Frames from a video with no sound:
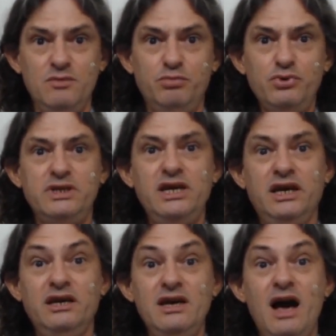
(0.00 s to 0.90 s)
Por
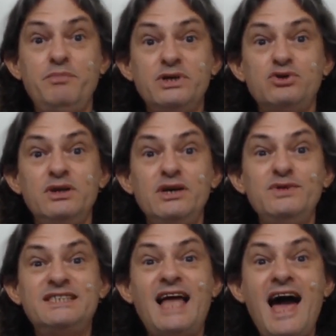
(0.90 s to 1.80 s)
quê? A pessoa não
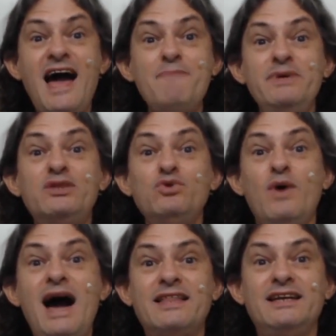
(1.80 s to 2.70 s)
está
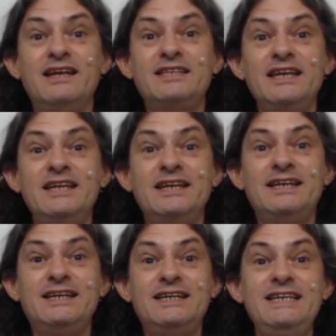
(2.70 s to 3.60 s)
habituada, ela tem que
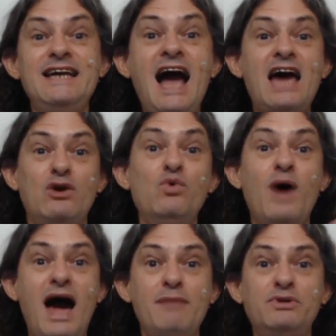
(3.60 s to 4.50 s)
criar o
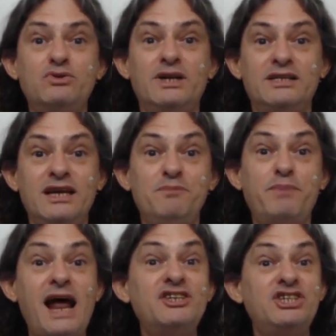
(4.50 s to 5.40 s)
hábito, ela tem que
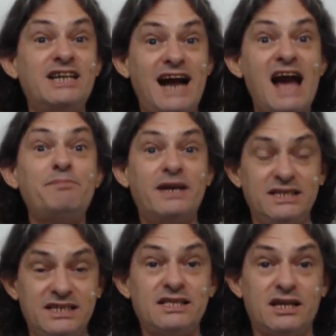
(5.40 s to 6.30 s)
praticar para
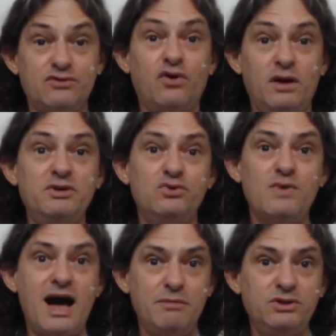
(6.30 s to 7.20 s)
que se transforme num
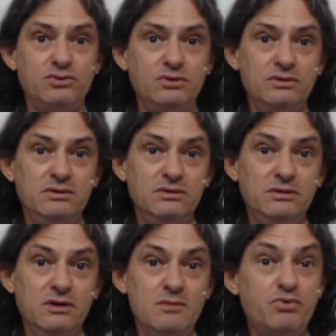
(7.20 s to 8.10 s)
hábito,
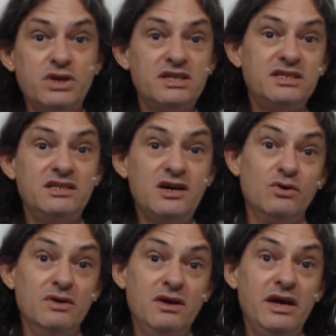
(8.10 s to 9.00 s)
porque senão
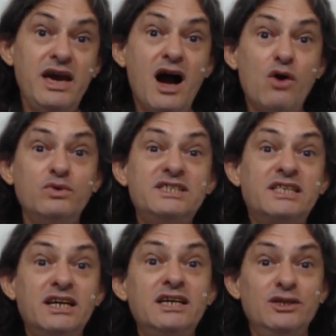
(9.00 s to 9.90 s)
é algo
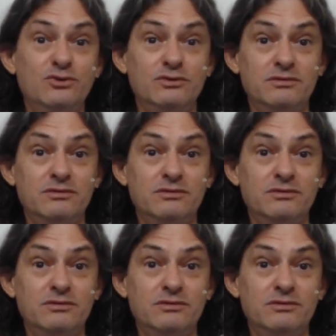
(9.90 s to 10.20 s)
estranho.